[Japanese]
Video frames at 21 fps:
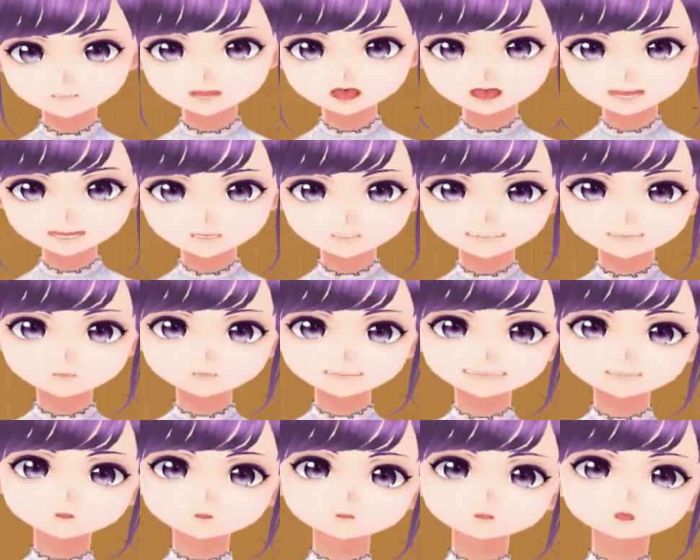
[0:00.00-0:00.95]
えずに
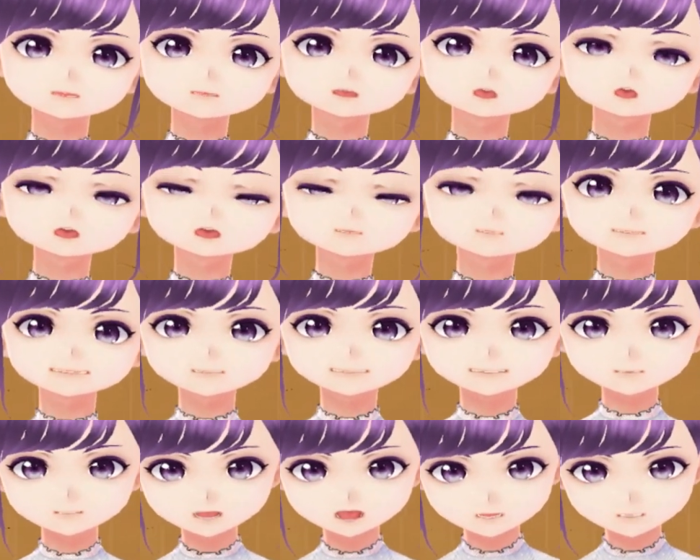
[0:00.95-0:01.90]
行動する
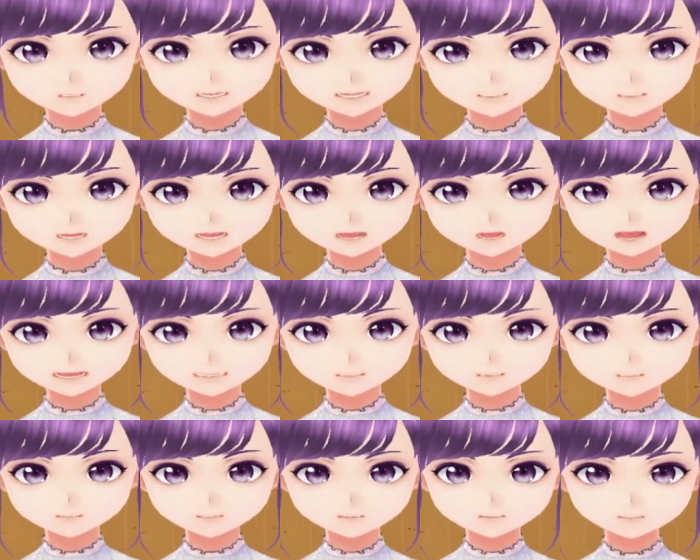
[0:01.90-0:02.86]
もんだから、
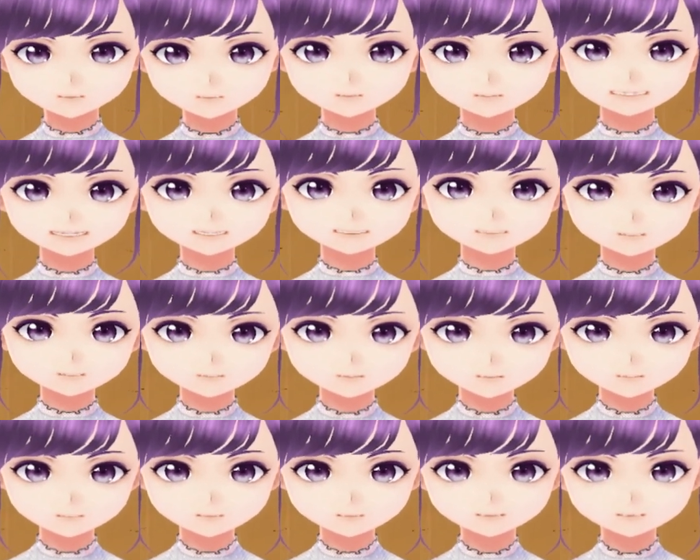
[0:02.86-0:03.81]
結
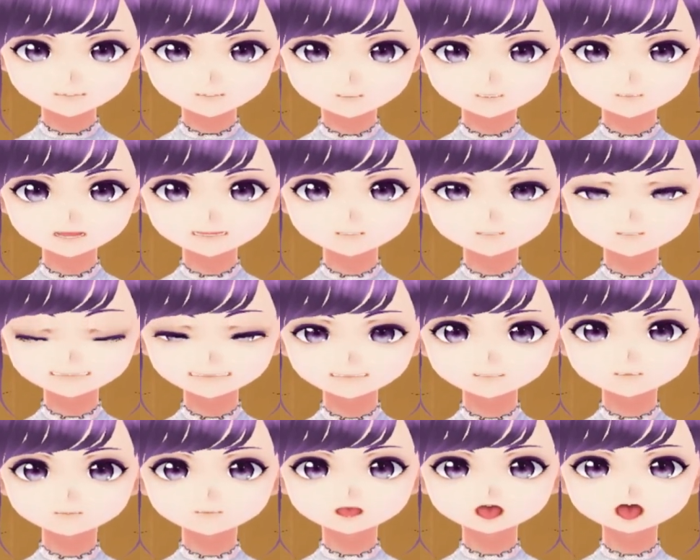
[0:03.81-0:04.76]
局失
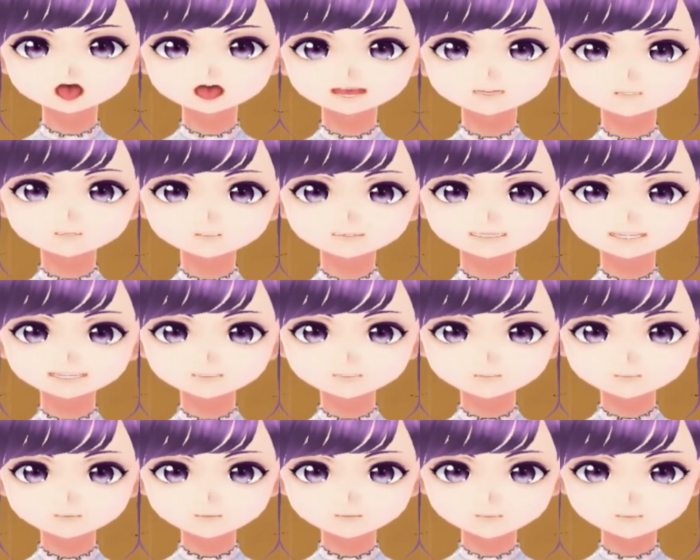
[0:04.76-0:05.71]
敗して、
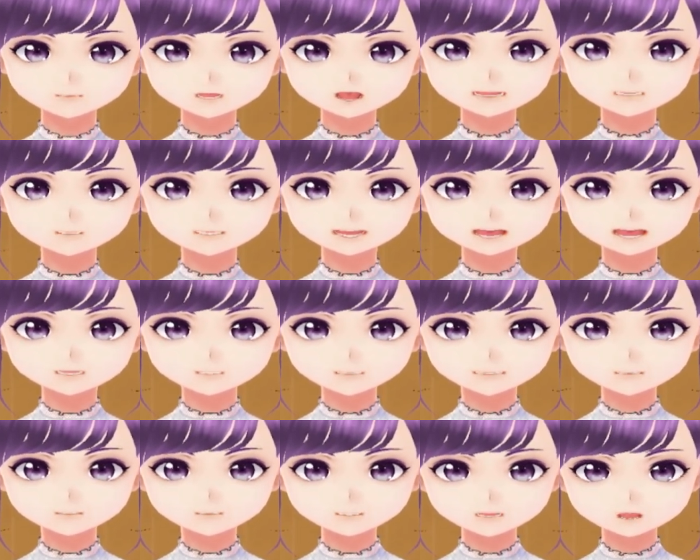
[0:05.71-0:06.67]
また無
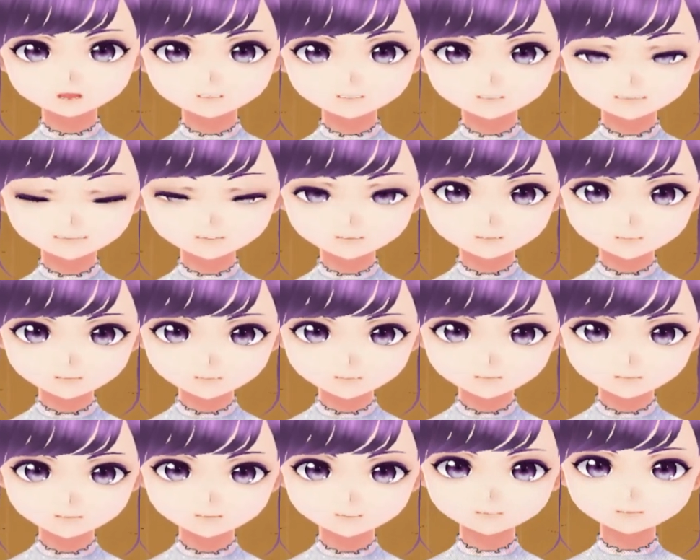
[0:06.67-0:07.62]
職。
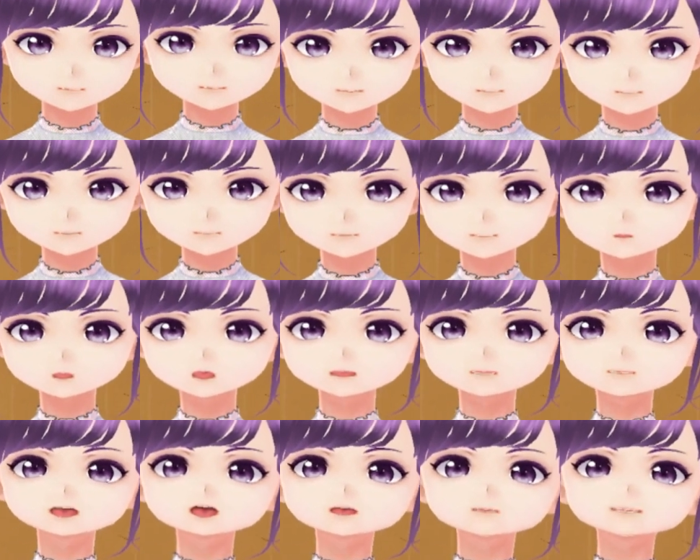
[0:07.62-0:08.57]
お
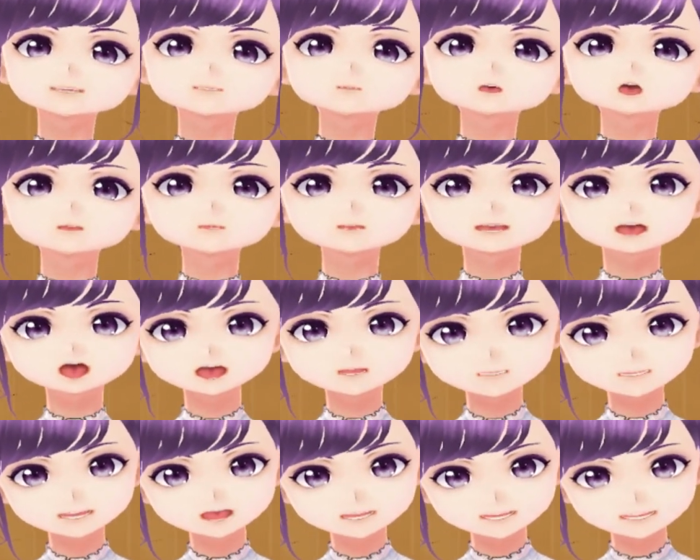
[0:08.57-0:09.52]
金もない
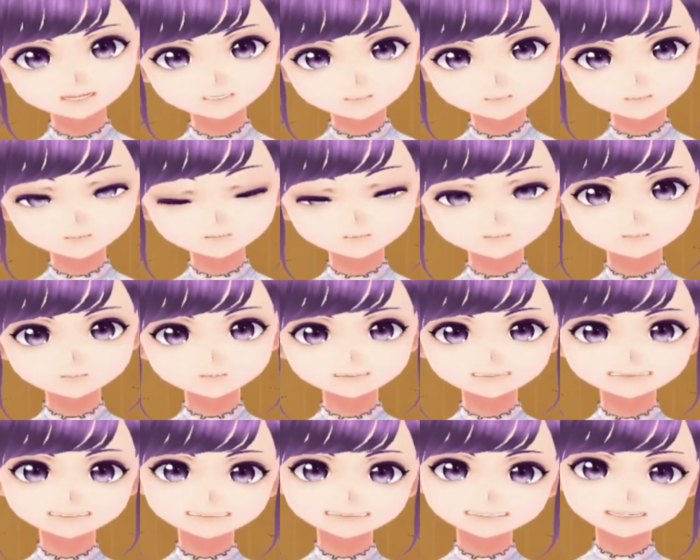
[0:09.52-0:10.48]
から、
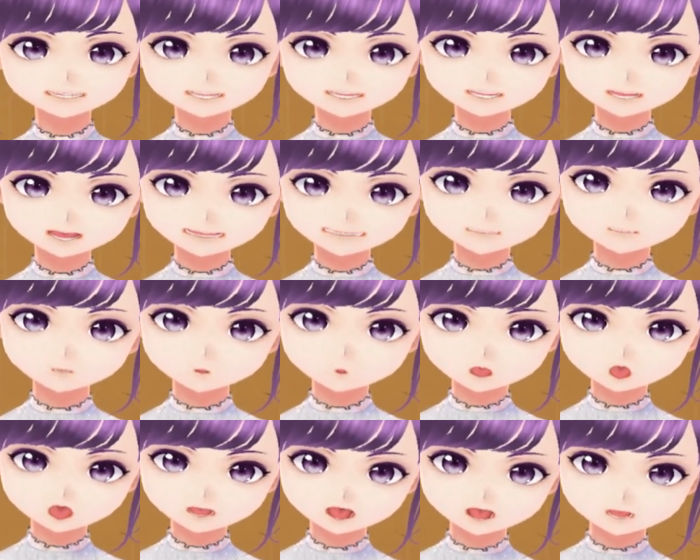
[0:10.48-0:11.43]
ええー、
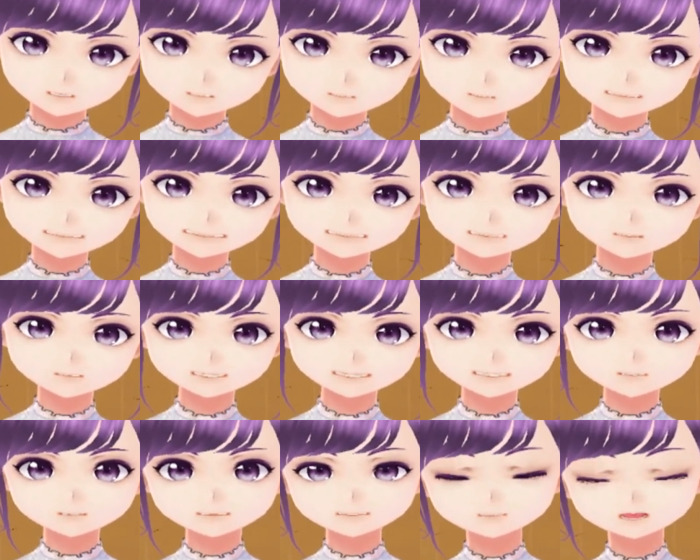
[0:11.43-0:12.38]
もう死んで
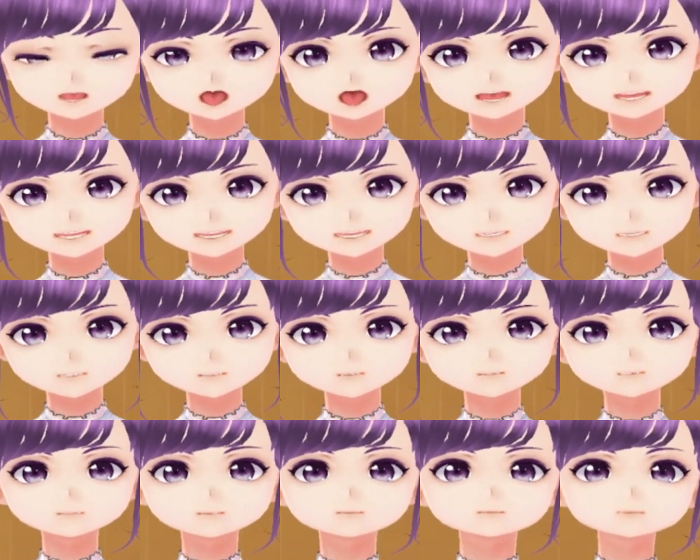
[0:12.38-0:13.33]
しまえ。
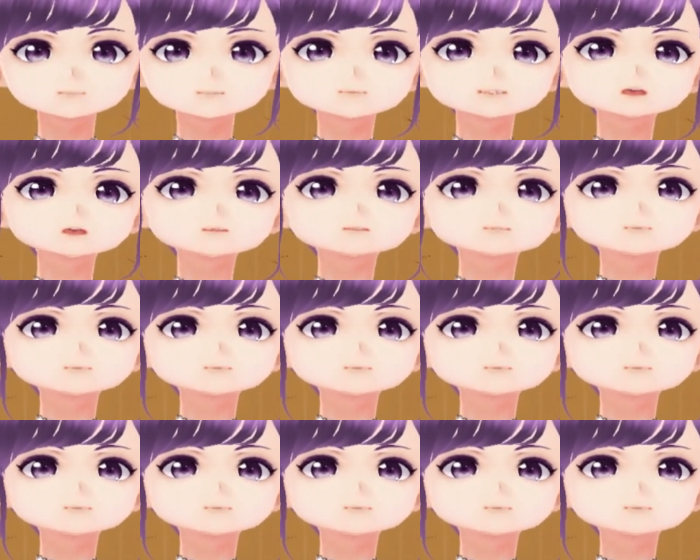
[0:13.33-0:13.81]
と、